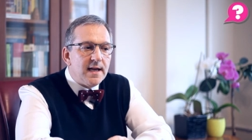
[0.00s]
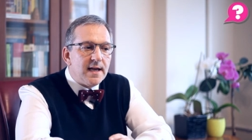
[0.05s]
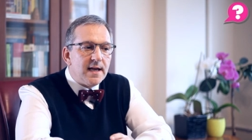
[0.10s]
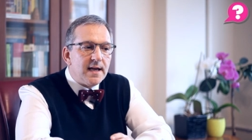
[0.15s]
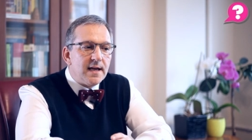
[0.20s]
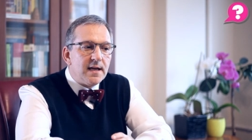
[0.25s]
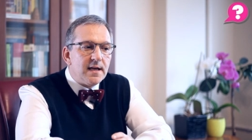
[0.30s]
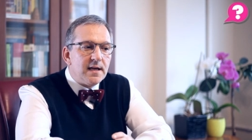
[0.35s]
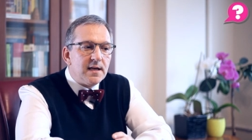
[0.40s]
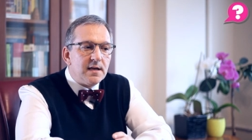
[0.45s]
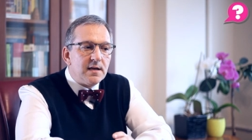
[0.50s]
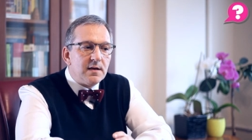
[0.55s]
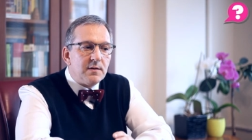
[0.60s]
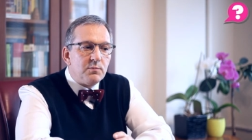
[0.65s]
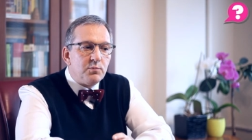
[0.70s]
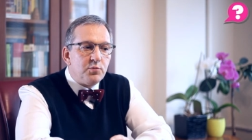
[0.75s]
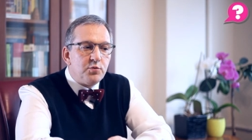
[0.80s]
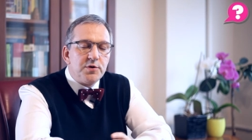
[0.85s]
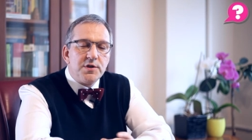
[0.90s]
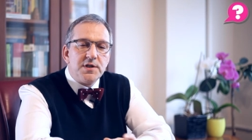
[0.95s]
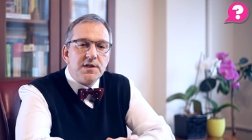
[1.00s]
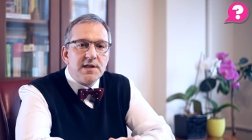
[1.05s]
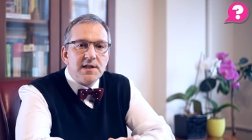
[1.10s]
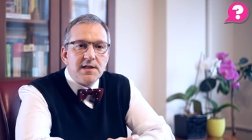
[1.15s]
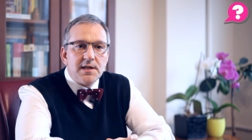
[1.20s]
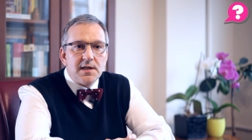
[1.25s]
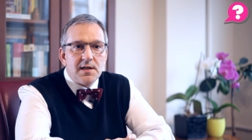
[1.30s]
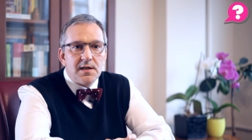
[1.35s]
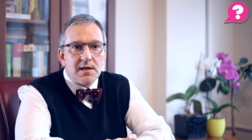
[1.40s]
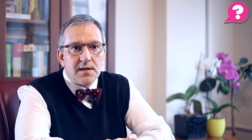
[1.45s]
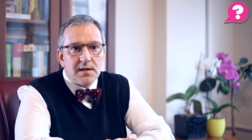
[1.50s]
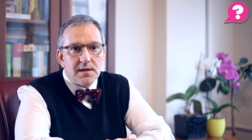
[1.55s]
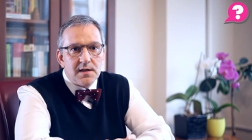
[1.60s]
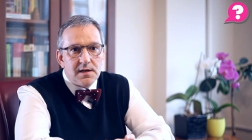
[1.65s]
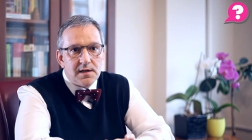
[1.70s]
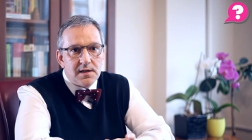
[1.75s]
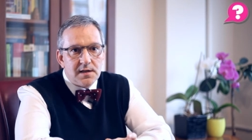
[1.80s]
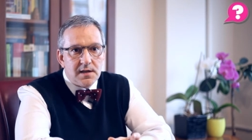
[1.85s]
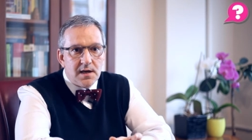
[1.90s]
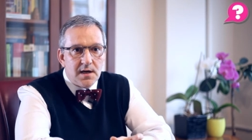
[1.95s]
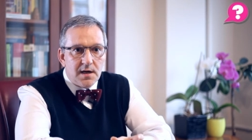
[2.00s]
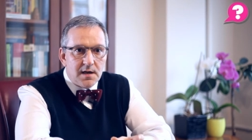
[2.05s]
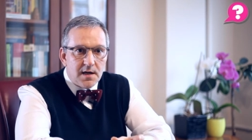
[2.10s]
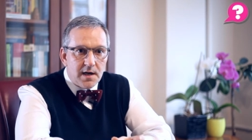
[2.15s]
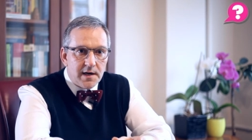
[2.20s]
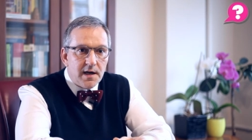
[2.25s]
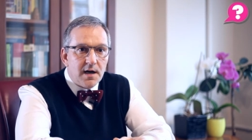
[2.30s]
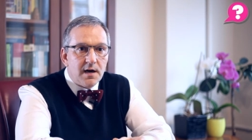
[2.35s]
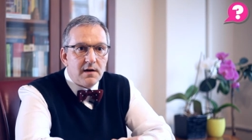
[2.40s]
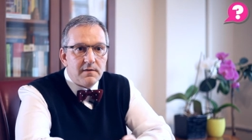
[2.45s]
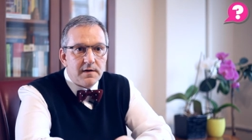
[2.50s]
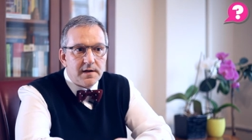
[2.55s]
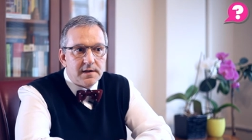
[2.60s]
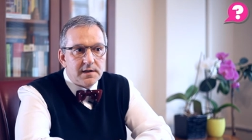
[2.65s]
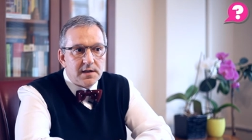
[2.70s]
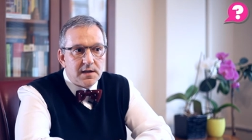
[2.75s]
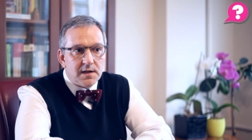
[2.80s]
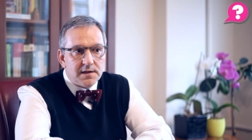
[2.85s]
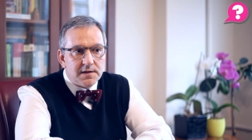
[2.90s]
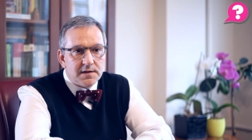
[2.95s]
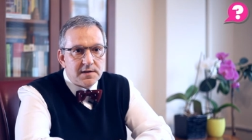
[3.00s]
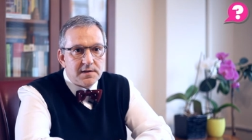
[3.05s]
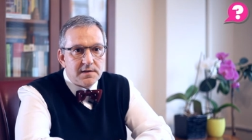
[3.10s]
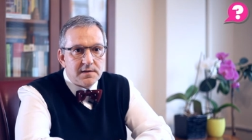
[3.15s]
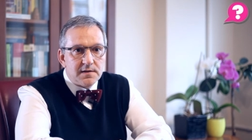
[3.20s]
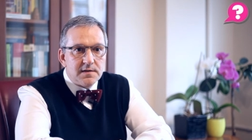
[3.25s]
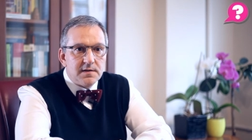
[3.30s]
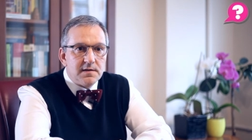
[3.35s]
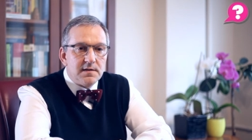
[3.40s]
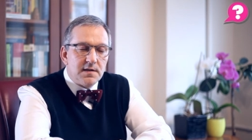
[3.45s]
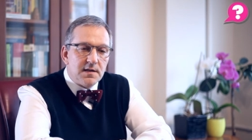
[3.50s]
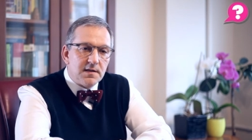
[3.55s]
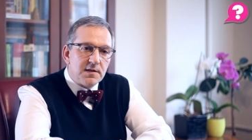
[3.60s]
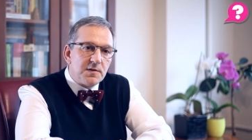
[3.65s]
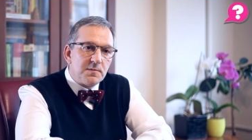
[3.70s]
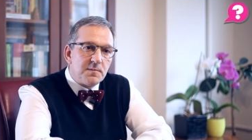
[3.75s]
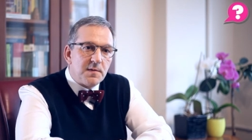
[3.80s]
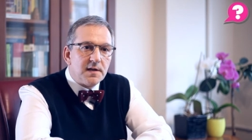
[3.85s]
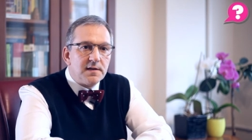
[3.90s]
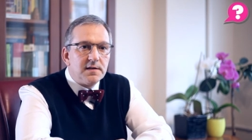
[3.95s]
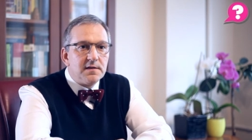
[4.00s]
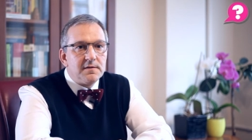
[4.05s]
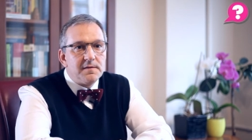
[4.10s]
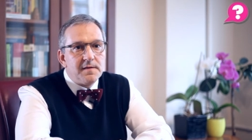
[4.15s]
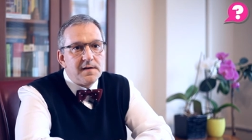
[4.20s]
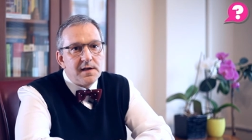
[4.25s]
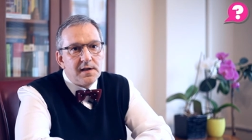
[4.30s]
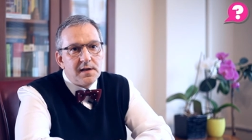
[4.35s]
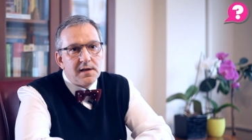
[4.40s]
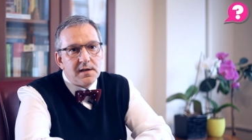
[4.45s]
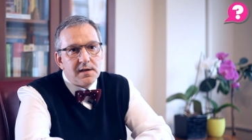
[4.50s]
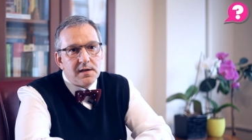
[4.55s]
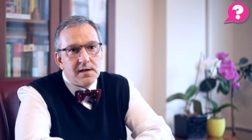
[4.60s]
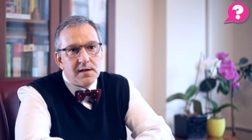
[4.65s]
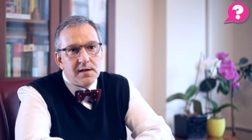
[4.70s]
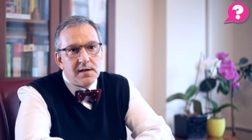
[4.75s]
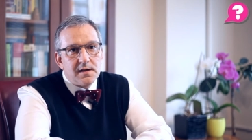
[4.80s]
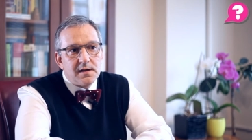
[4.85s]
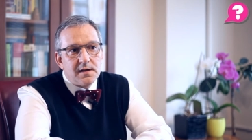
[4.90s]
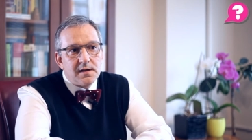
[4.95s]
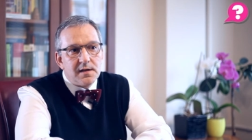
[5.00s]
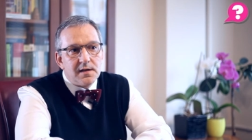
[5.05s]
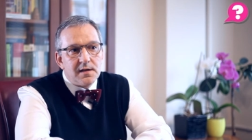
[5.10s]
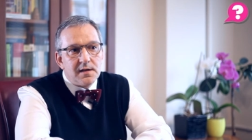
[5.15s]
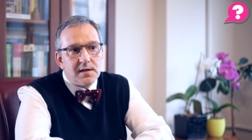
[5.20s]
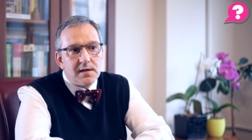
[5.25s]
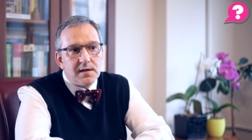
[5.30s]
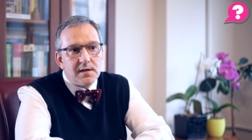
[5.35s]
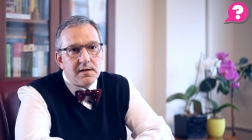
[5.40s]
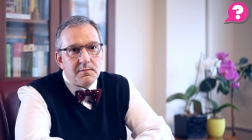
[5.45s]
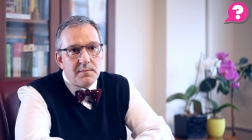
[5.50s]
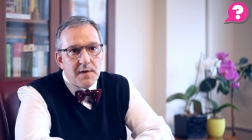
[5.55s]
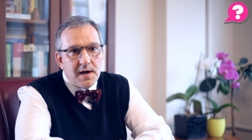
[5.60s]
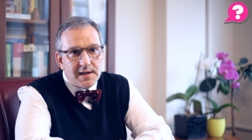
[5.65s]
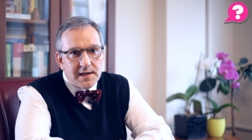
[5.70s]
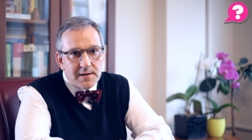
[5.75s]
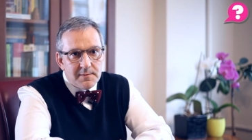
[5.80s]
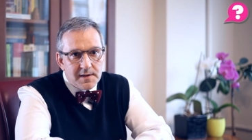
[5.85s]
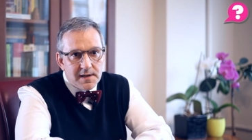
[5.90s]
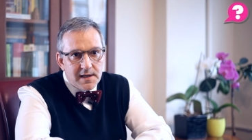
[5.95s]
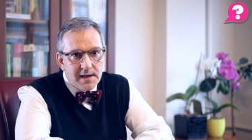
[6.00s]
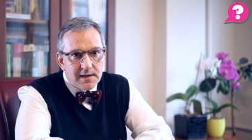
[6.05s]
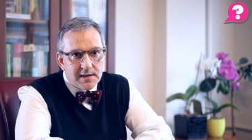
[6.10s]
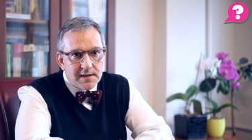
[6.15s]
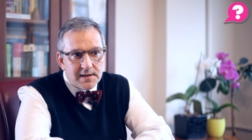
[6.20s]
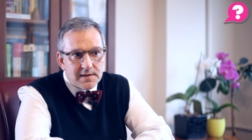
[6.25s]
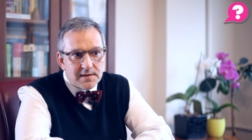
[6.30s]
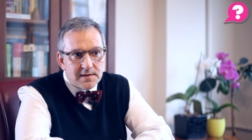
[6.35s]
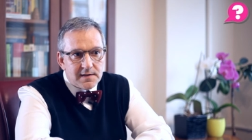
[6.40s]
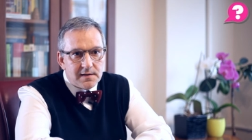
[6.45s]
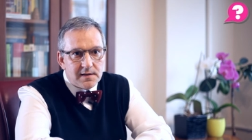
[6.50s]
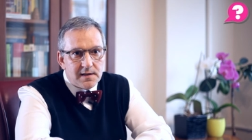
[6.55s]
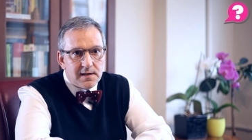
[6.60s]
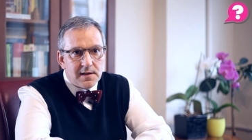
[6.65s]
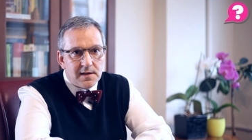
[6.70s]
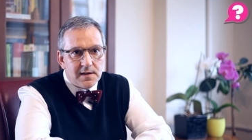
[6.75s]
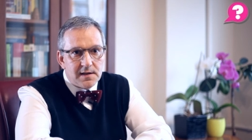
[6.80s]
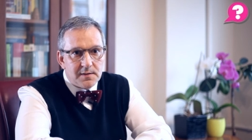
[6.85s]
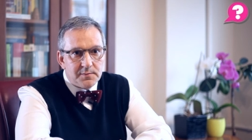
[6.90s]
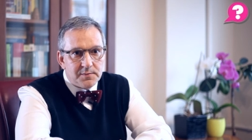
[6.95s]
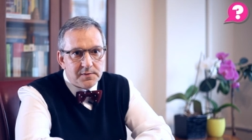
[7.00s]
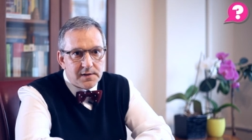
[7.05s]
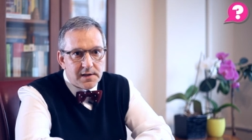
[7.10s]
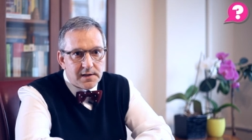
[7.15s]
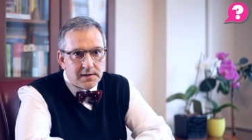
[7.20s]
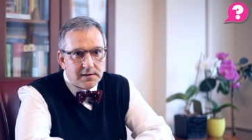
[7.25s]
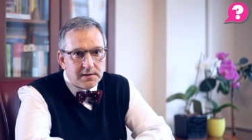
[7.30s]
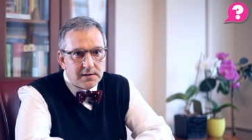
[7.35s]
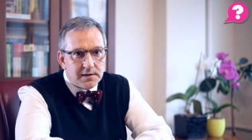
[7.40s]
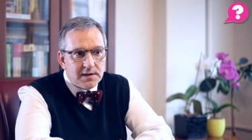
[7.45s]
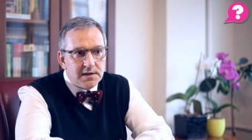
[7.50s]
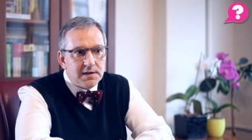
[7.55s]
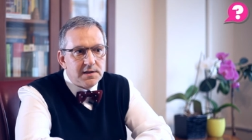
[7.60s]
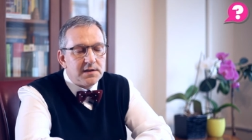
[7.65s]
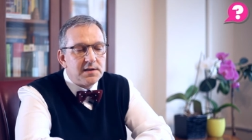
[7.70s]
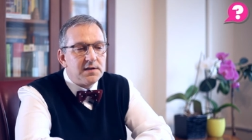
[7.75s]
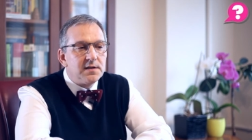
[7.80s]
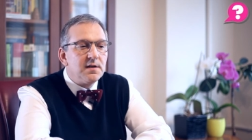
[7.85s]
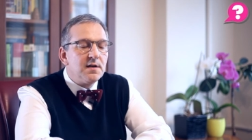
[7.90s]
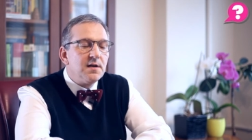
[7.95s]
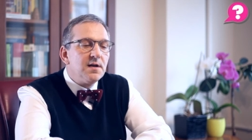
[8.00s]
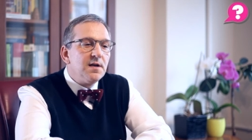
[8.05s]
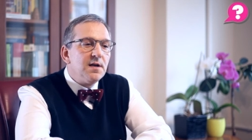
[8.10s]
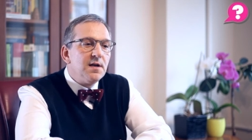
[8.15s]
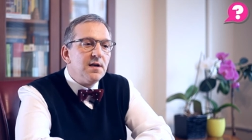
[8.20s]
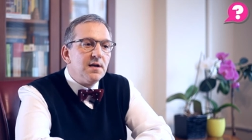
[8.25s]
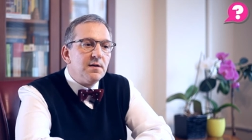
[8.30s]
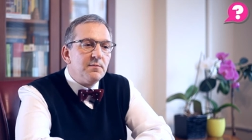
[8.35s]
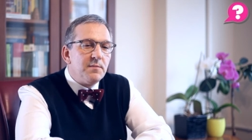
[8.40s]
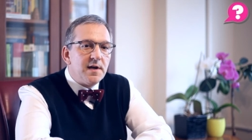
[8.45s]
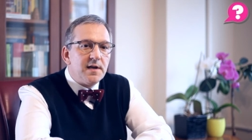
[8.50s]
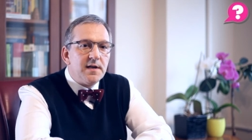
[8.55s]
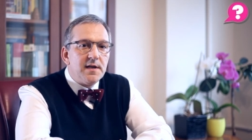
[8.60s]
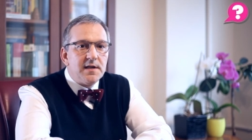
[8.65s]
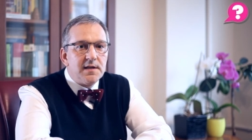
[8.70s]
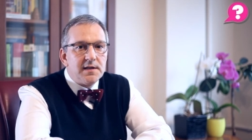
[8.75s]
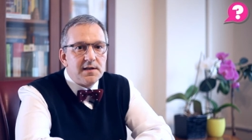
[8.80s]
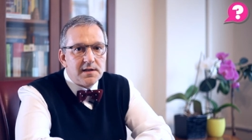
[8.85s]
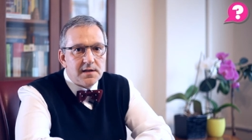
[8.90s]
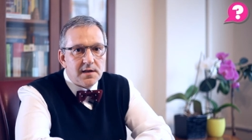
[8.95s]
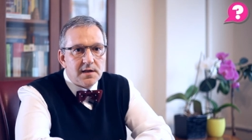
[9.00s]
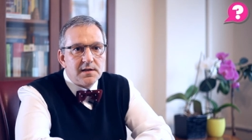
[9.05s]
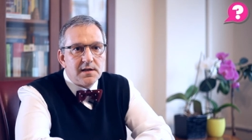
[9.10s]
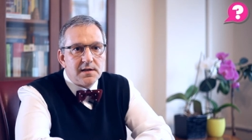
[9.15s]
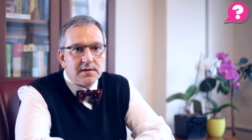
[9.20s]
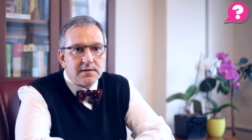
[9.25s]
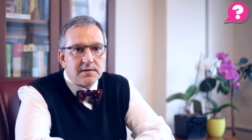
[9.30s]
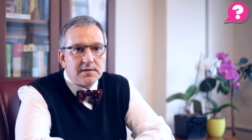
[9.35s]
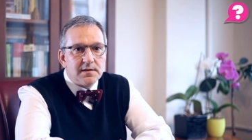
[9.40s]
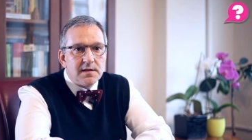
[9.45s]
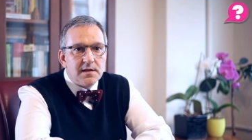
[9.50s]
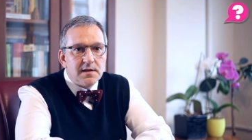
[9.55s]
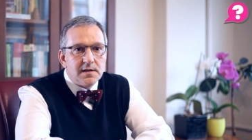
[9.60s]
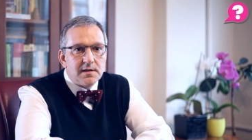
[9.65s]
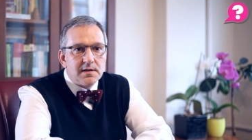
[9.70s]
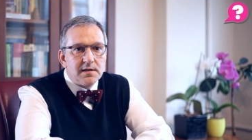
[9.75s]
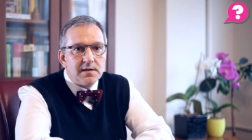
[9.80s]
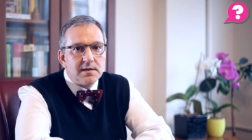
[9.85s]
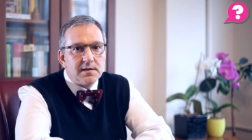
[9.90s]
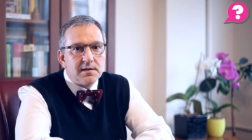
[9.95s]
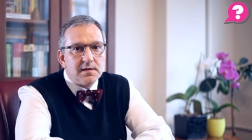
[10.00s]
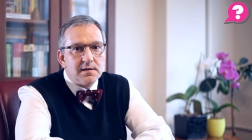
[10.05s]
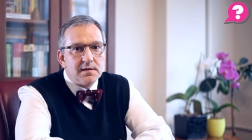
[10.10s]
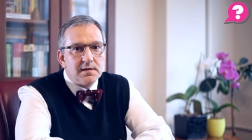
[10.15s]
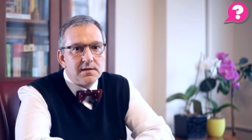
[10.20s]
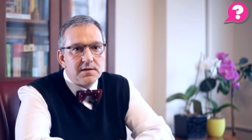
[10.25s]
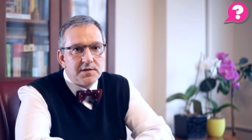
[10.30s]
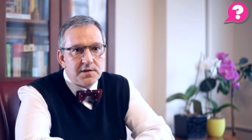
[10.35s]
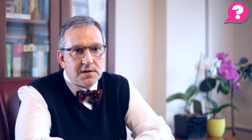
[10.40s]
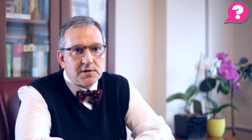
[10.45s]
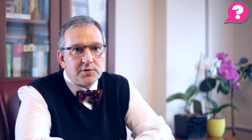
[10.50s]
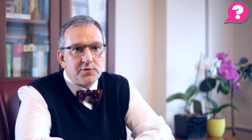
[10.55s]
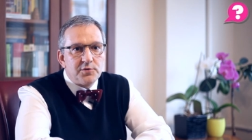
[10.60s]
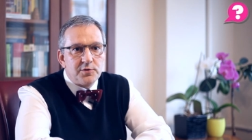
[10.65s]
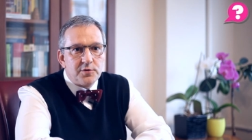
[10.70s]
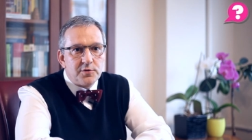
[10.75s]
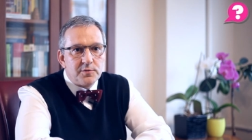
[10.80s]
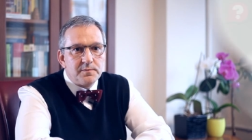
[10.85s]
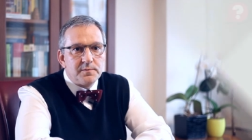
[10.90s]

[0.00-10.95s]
E, bu işin iki ayağı var açıkçası. Danışmanlık ve mahkemeler nezdinde yapılan iş. Ben her iki alanda da çalışıyorum.